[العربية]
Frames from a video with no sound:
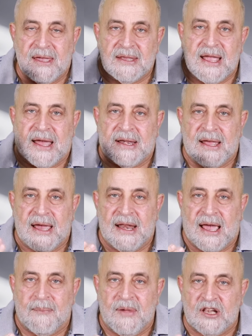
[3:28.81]
يعني انا
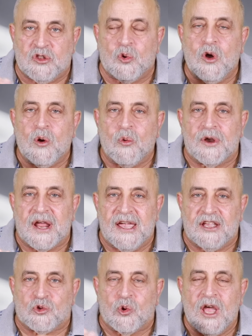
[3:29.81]
عملته
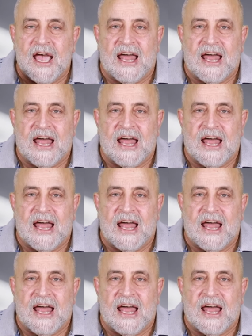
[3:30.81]
ورقيته